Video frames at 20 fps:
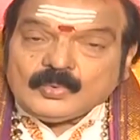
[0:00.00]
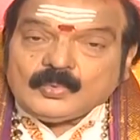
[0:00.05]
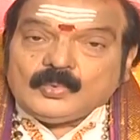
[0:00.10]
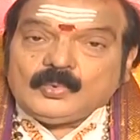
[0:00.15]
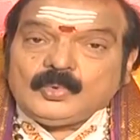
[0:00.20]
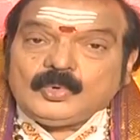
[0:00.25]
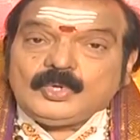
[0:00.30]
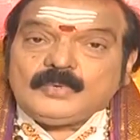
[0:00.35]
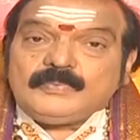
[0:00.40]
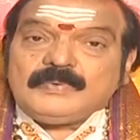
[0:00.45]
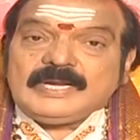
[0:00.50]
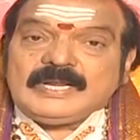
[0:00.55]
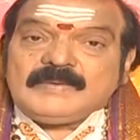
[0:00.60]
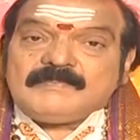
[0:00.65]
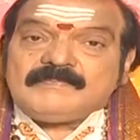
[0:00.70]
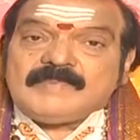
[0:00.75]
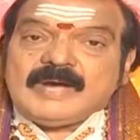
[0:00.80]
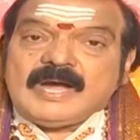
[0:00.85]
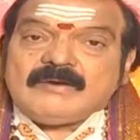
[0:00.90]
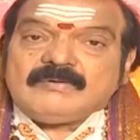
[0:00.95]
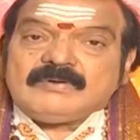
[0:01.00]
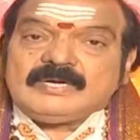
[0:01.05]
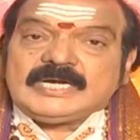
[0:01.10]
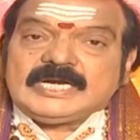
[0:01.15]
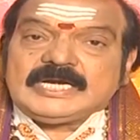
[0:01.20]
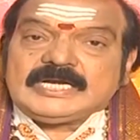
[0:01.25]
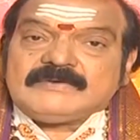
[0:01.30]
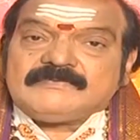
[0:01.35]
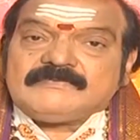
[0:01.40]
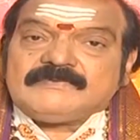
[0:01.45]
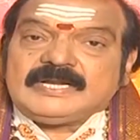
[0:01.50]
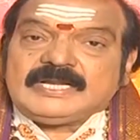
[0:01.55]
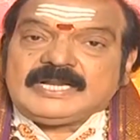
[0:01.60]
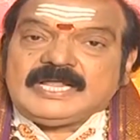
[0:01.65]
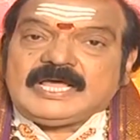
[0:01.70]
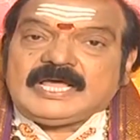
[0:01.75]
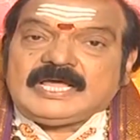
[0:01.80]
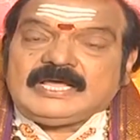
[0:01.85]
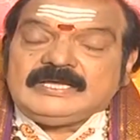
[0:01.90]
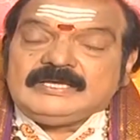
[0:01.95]
గురుబలం బాగుండటం
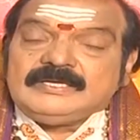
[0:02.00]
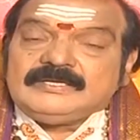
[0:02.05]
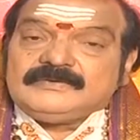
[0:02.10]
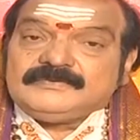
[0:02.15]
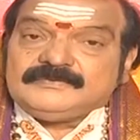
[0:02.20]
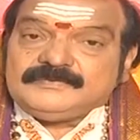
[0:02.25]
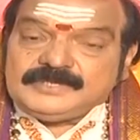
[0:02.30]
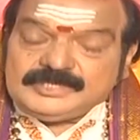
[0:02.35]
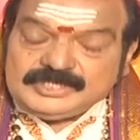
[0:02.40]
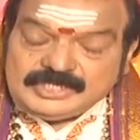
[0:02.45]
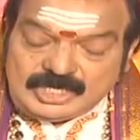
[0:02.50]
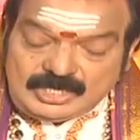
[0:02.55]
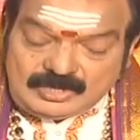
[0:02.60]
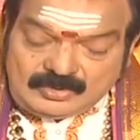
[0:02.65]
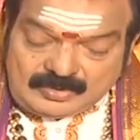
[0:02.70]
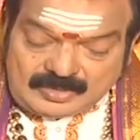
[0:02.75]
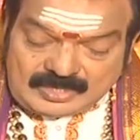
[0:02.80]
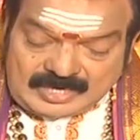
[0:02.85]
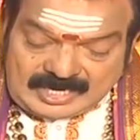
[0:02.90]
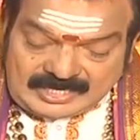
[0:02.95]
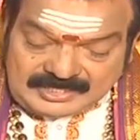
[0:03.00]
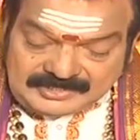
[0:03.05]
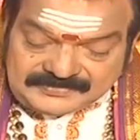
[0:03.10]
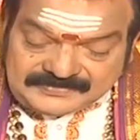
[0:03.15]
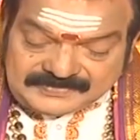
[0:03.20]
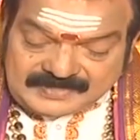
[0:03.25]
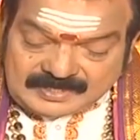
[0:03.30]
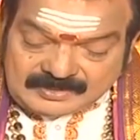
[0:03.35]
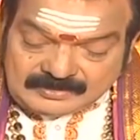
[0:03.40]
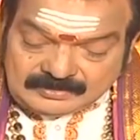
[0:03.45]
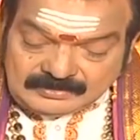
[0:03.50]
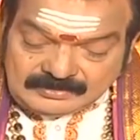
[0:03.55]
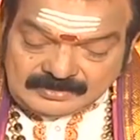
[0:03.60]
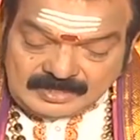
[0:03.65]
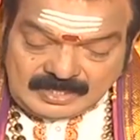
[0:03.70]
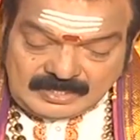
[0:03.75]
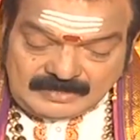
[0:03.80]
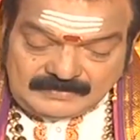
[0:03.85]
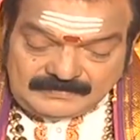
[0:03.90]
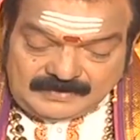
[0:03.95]
వలన విద్యలో రాణిస్తారు
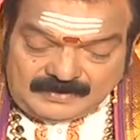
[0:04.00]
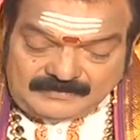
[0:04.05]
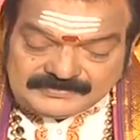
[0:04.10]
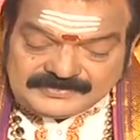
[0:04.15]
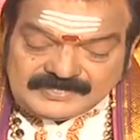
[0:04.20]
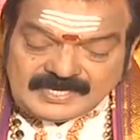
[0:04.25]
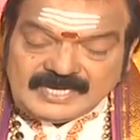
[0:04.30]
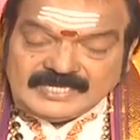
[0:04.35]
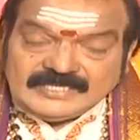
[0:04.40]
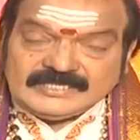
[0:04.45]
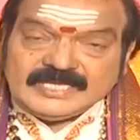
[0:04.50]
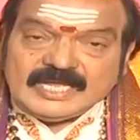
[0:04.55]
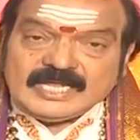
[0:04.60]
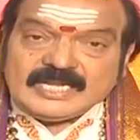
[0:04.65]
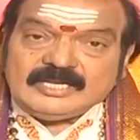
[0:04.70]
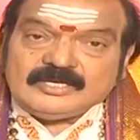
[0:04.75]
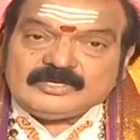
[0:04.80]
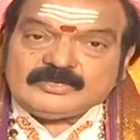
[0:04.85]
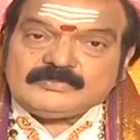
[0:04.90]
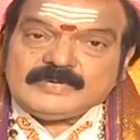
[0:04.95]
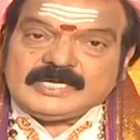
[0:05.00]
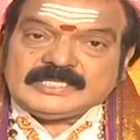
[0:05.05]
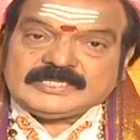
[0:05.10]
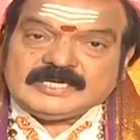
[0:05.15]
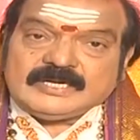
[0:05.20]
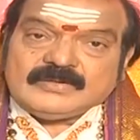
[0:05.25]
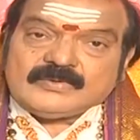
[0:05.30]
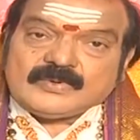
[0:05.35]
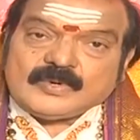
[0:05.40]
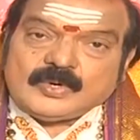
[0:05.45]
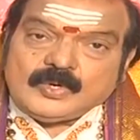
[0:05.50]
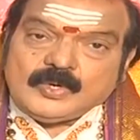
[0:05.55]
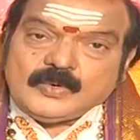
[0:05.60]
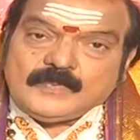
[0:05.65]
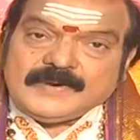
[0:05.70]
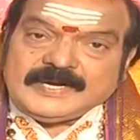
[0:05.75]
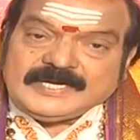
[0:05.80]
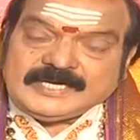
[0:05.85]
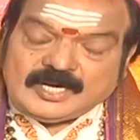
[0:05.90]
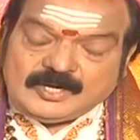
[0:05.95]
వ్యవసాయదారులకు మాత్రం రెండు
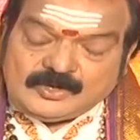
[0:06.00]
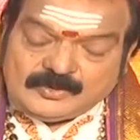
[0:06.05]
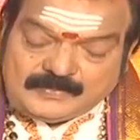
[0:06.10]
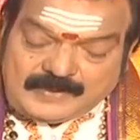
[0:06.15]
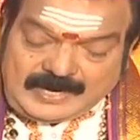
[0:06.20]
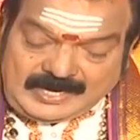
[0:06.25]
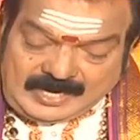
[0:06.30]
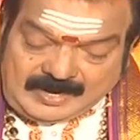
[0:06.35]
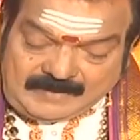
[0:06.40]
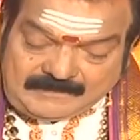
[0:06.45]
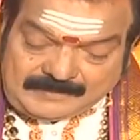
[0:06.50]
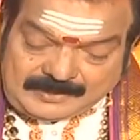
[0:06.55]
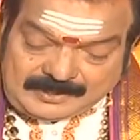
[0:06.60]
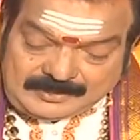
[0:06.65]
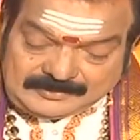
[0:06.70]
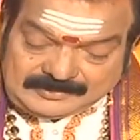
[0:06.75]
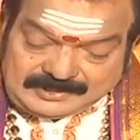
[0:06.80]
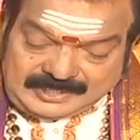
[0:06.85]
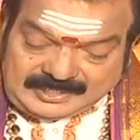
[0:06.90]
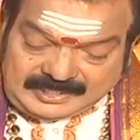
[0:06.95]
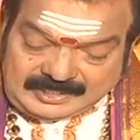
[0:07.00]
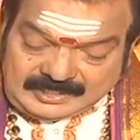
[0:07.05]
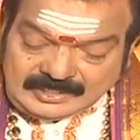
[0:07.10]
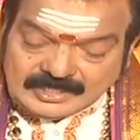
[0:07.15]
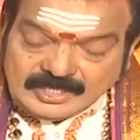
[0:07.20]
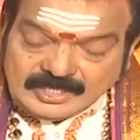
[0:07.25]
పంటలు బాగా పండుతాయి